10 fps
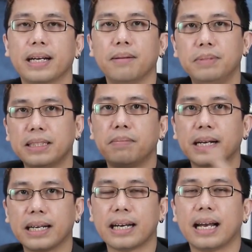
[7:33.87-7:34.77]
mereka bisa
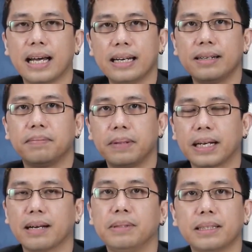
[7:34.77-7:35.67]
berkenalan
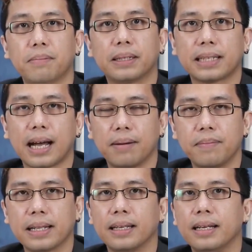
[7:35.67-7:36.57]
mereka bisa
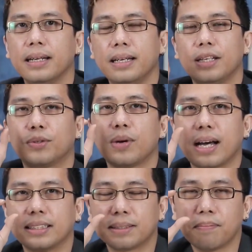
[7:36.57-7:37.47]
bersahabat itu
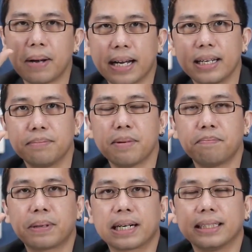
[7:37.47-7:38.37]
akan semakin
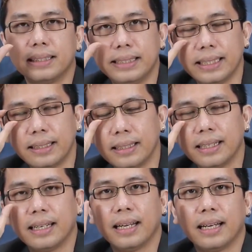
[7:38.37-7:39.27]
memperkecil
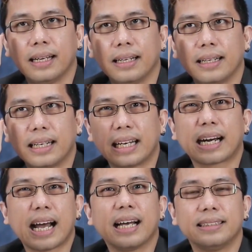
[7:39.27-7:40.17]

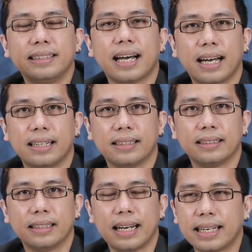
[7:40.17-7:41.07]
kerahasiaan
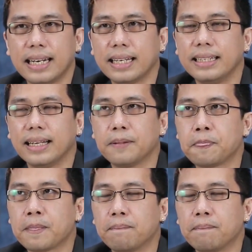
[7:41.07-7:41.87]
lagi-lagi ya